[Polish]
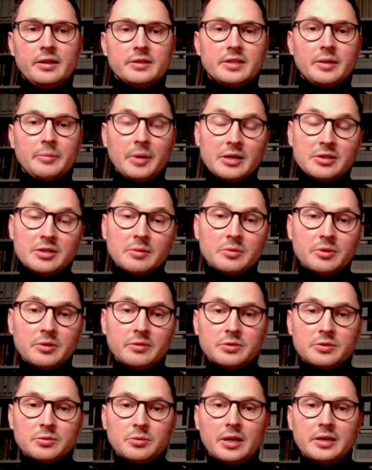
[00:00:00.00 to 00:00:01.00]
Zapraszam
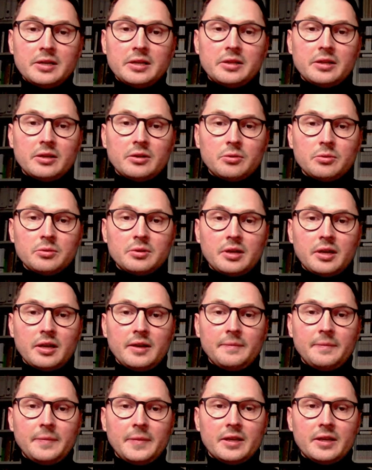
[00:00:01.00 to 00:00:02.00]
do wysłuchania tej
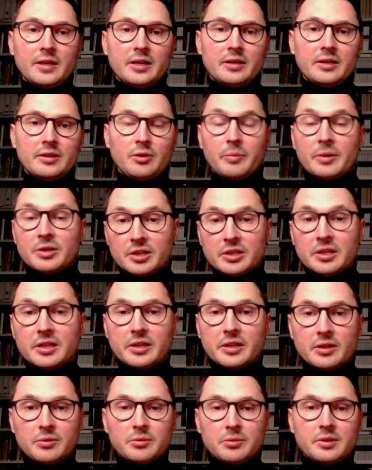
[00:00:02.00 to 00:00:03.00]
krótkiej i
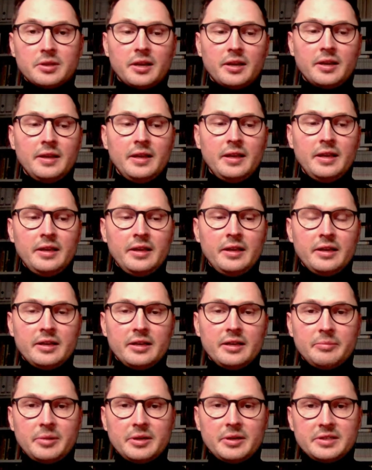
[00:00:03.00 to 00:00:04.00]
obejrzenia tej krótkiej
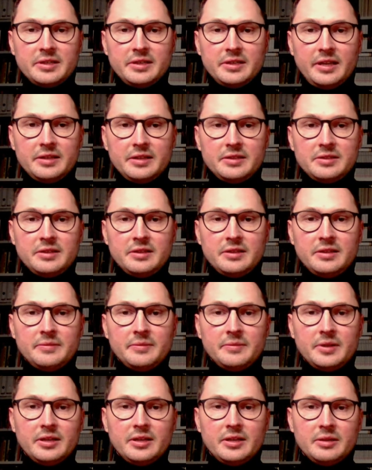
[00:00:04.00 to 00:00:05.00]
E,
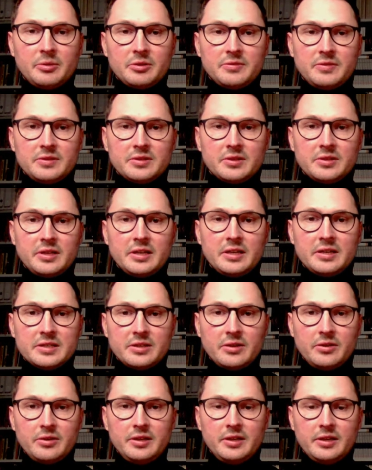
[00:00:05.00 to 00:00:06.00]
prezentacji e, poświęconej
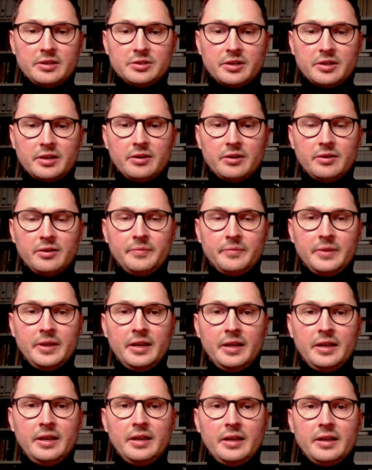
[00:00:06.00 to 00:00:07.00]
historii naszego,
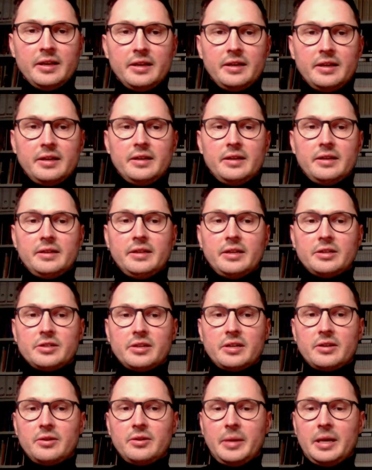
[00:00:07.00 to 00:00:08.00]
e,
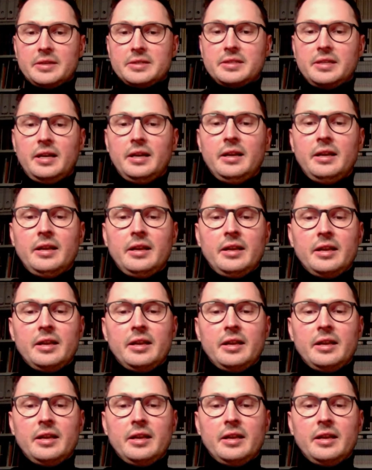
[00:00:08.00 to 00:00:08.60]
naszego miasta.